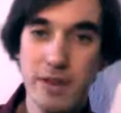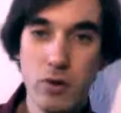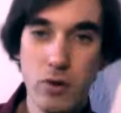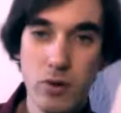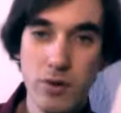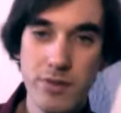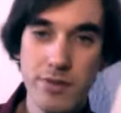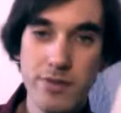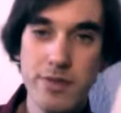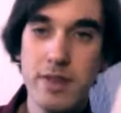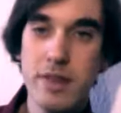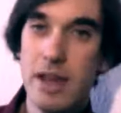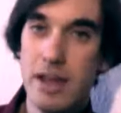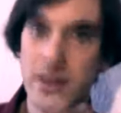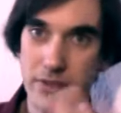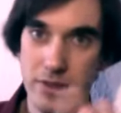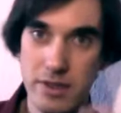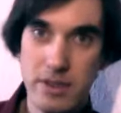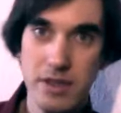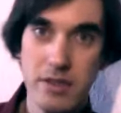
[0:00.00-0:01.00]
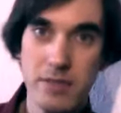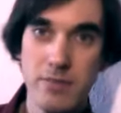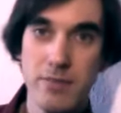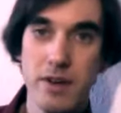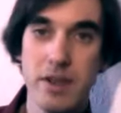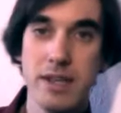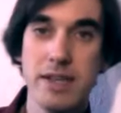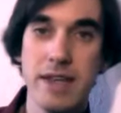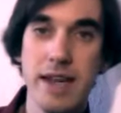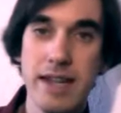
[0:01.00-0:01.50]
die Kunden, also in
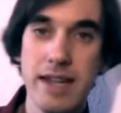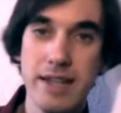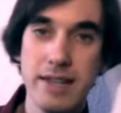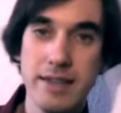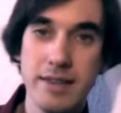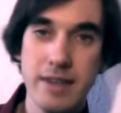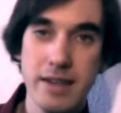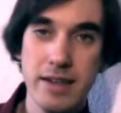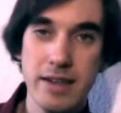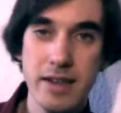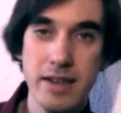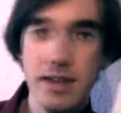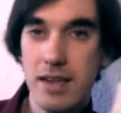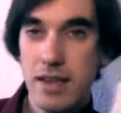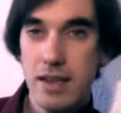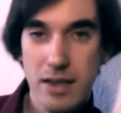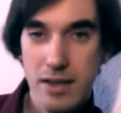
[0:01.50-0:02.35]
diesem Fall die Eltern,